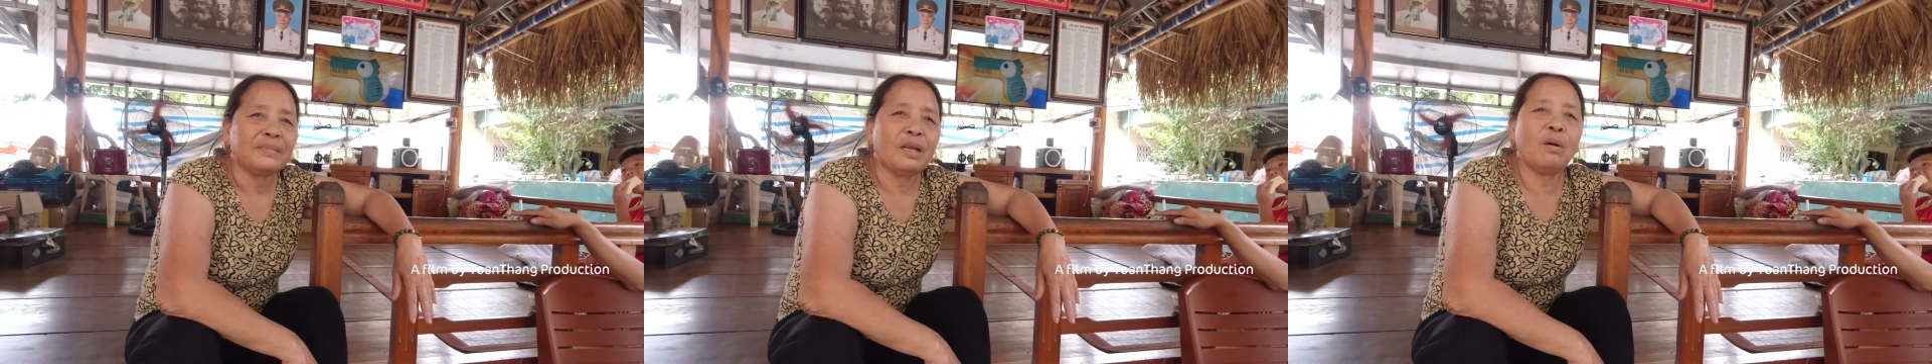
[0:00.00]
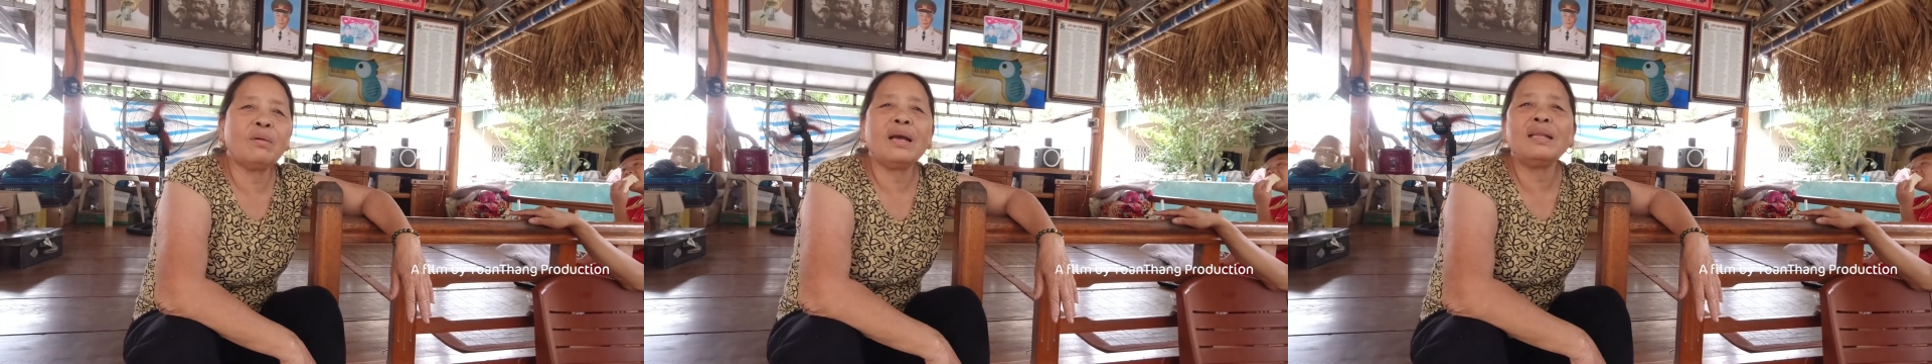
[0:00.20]

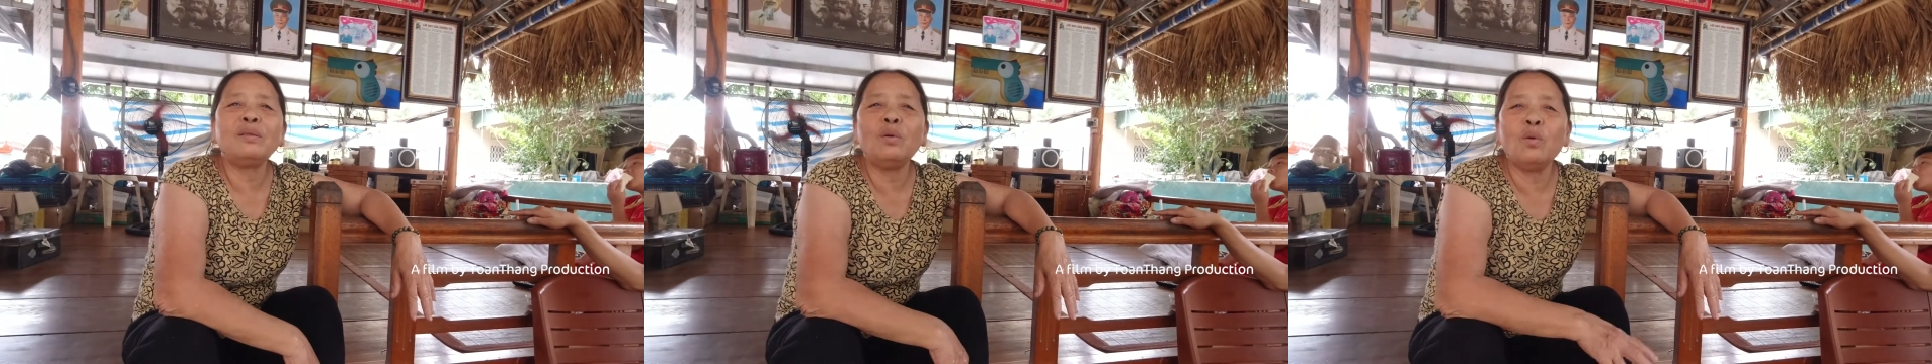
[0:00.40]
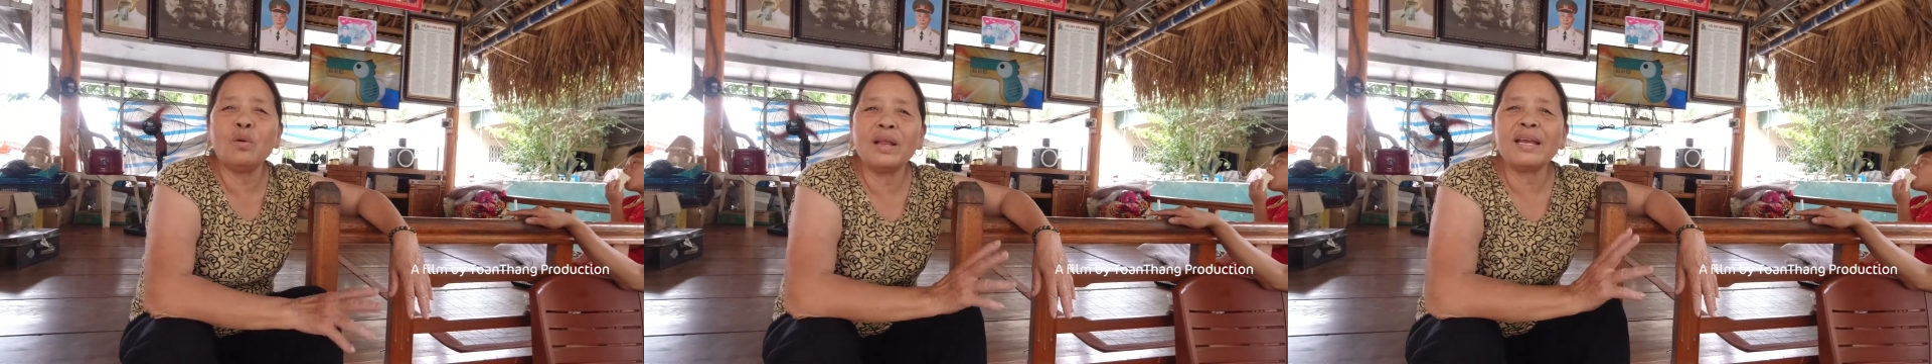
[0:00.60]
Còn cá
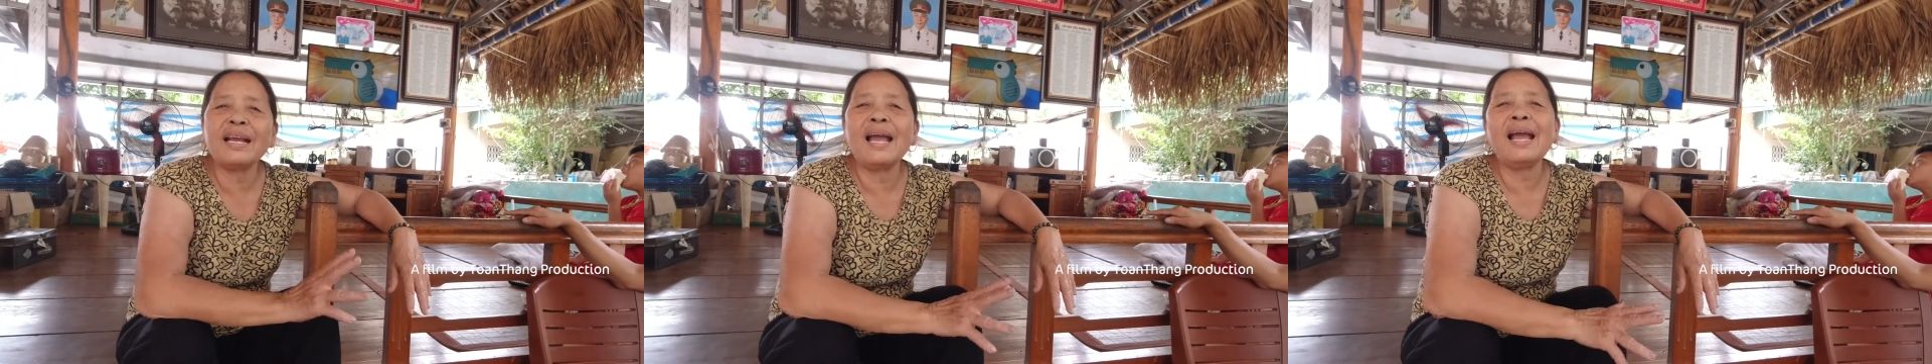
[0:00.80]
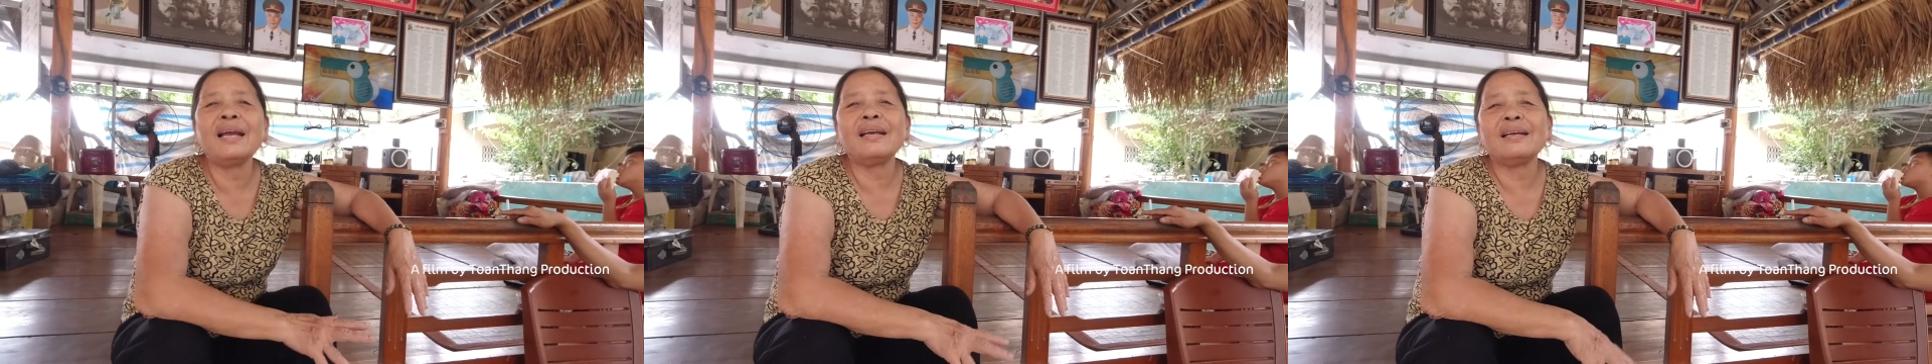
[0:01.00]
thu lại
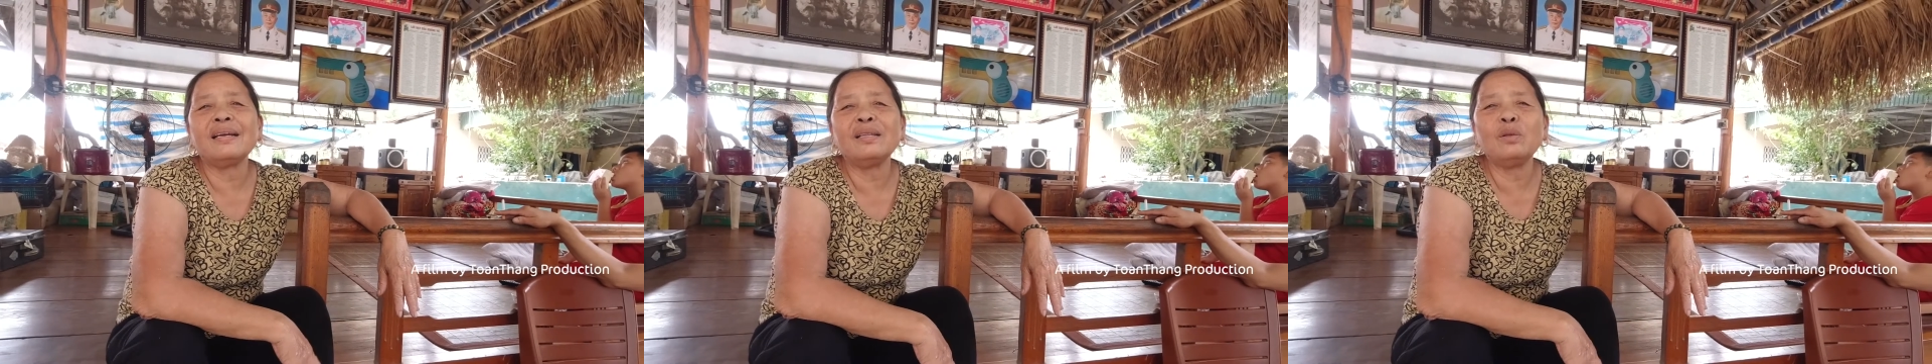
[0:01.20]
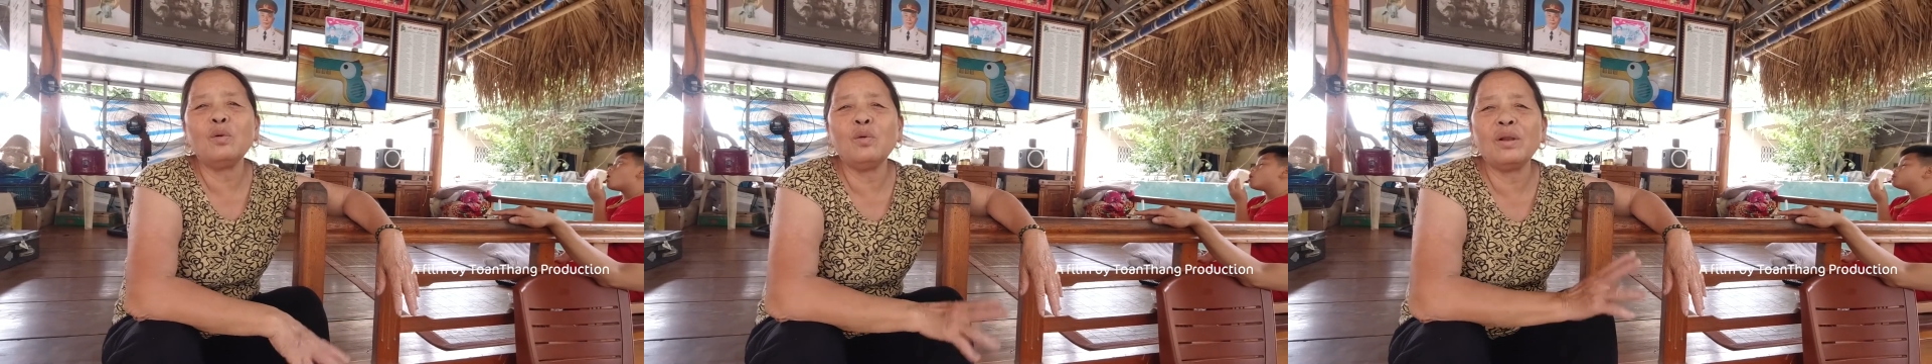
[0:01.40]
khác,
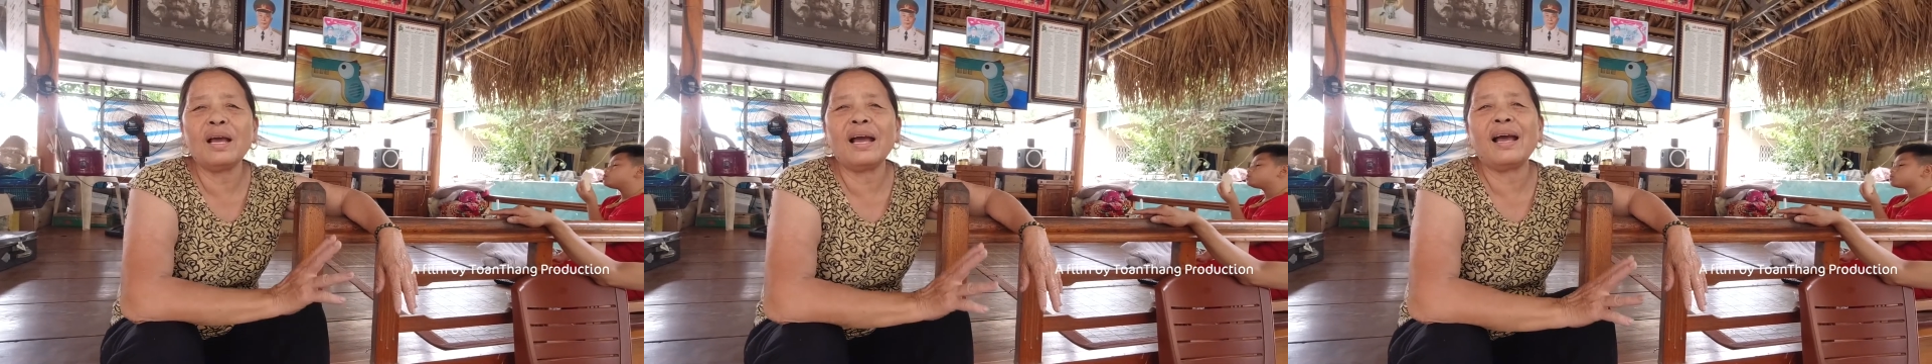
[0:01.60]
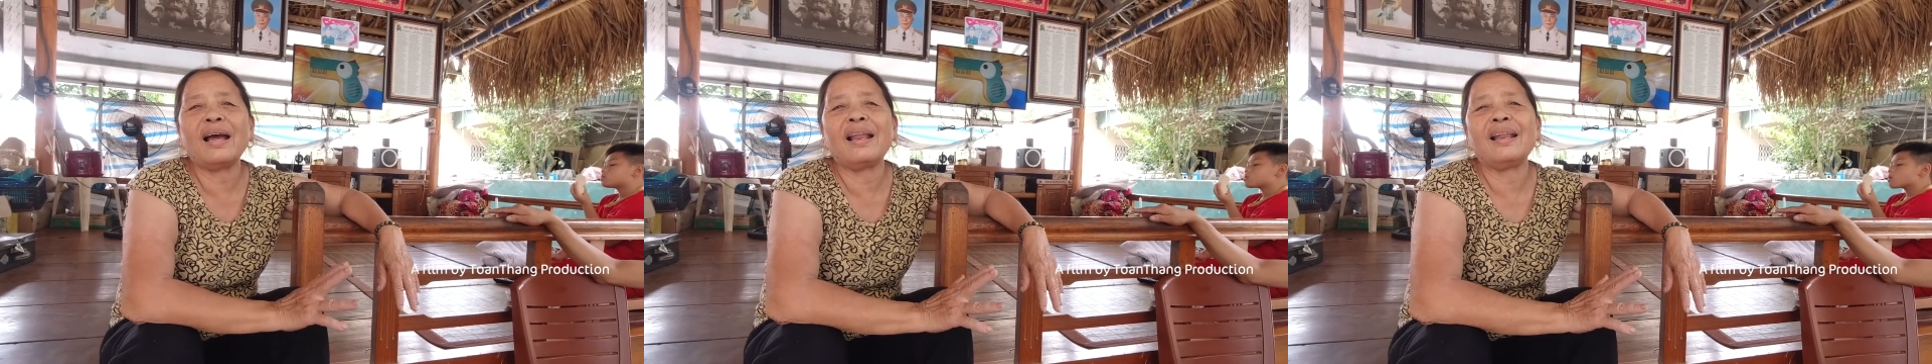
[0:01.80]
cá thu
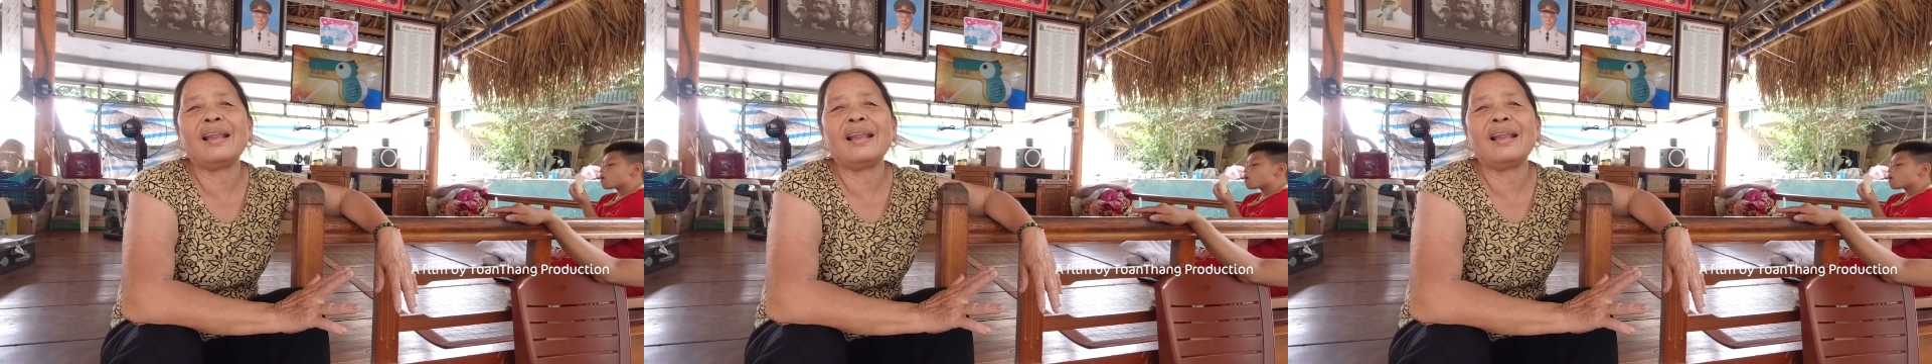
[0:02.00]
là,